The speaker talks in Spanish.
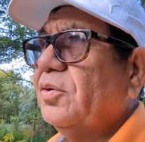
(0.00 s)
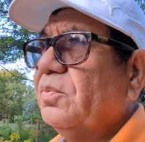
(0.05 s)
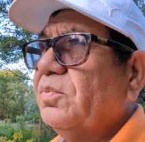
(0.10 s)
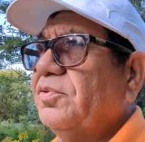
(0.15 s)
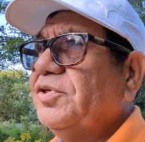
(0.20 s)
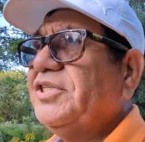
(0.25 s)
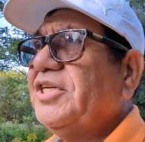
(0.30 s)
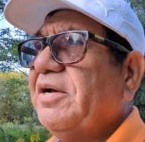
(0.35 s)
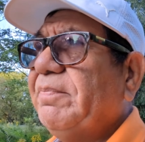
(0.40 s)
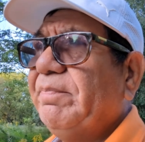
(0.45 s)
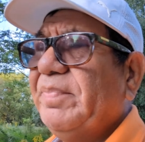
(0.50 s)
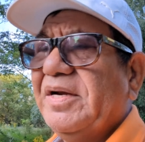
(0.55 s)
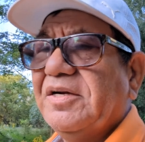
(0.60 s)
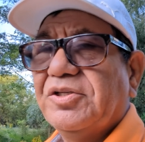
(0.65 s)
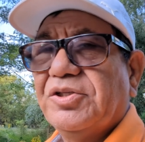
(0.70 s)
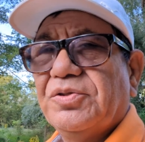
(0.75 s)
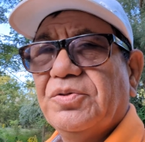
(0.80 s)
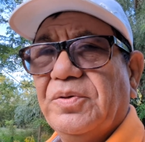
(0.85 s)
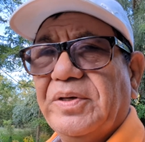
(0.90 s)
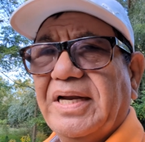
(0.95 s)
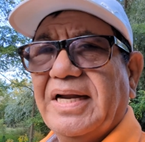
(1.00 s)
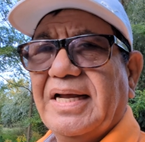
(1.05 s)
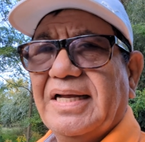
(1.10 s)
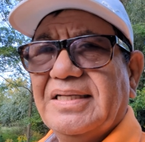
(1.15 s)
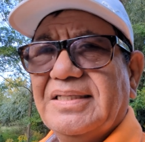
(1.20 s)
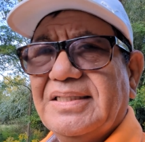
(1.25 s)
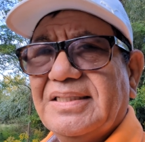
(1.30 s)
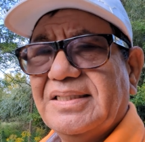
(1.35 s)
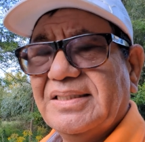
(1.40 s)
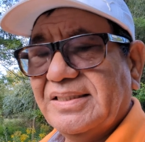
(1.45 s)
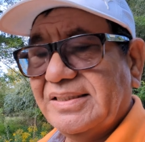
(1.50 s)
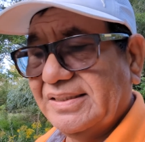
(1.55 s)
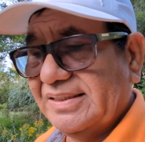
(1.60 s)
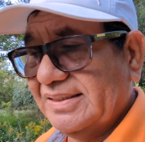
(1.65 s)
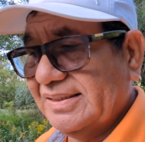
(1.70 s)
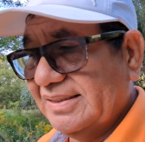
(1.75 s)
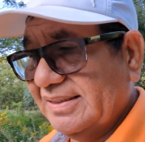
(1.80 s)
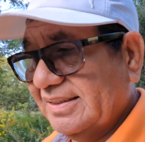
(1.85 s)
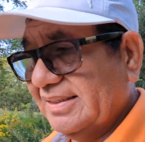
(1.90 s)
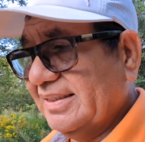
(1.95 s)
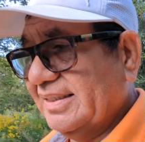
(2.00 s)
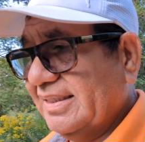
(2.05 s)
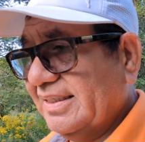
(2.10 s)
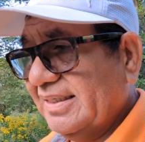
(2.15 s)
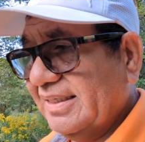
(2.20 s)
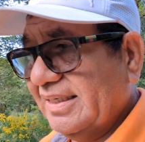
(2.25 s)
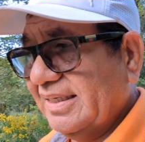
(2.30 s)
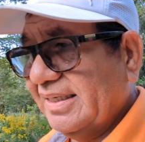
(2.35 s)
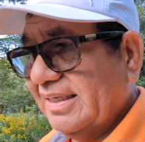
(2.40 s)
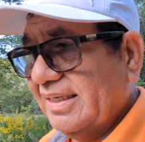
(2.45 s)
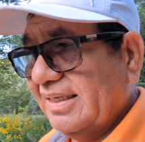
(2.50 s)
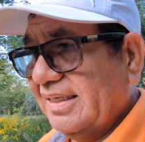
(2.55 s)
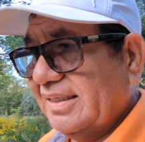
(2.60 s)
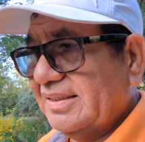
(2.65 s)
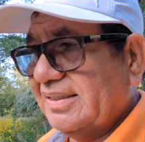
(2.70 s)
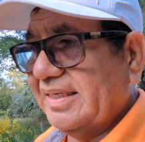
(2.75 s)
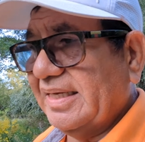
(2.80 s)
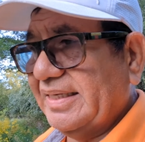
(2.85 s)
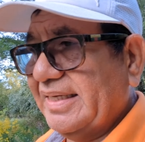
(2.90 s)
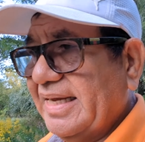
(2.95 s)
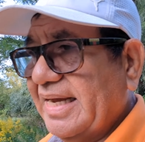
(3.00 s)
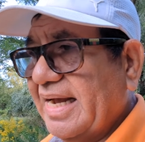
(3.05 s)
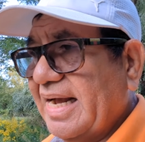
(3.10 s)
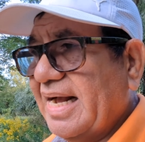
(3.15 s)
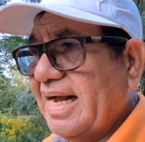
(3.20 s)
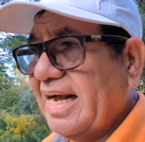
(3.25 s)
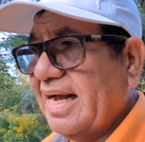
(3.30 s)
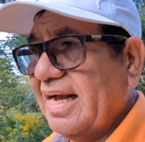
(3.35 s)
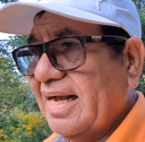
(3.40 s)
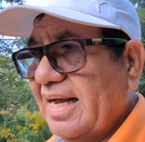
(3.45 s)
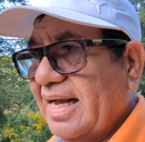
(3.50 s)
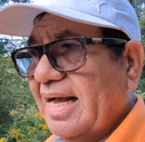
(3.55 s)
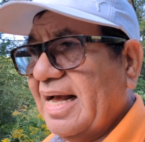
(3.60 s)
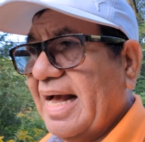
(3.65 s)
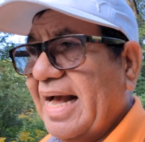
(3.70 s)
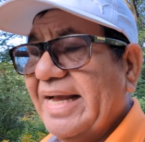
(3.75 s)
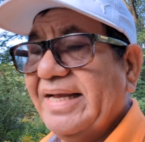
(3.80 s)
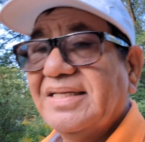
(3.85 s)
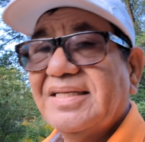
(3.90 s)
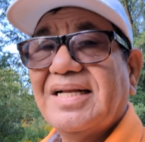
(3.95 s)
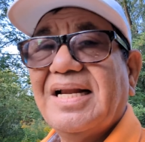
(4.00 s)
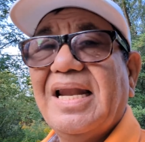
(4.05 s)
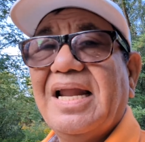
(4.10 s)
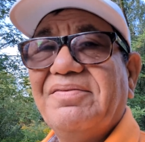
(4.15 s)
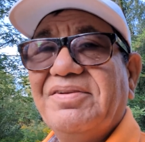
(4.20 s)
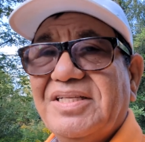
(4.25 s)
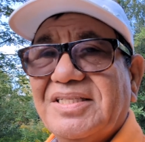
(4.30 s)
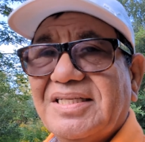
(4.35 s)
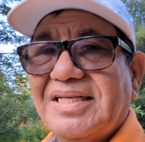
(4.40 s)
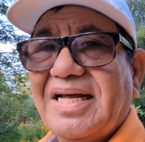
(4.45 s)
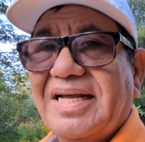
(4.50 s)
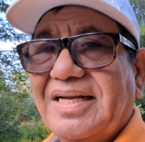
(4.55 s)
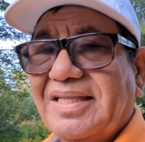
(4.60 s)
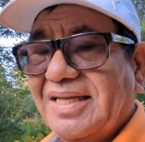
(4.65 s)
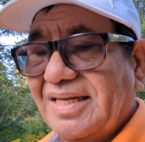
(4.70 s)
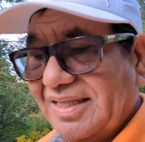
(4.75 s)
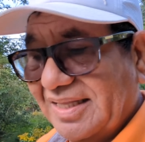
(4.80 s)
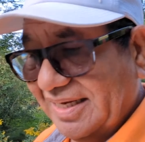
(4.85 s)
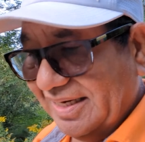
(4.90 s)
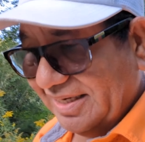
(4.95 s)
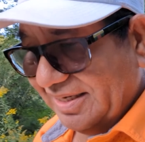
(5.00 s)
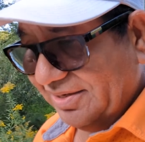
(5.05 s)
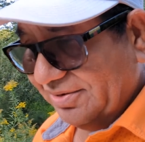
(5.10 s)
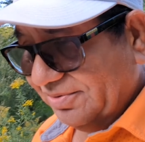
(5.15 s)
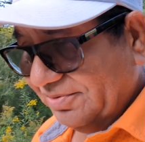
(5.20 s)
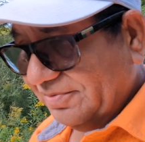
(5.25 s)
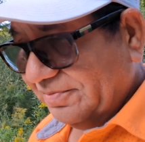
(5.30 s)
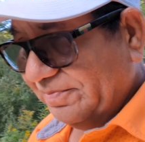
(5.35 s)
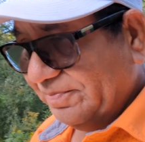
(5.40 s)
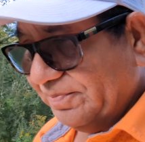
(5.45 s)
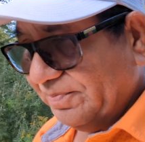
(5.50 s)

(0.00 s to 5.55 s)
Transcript: muchas personas se llegan a esclavizar del dinero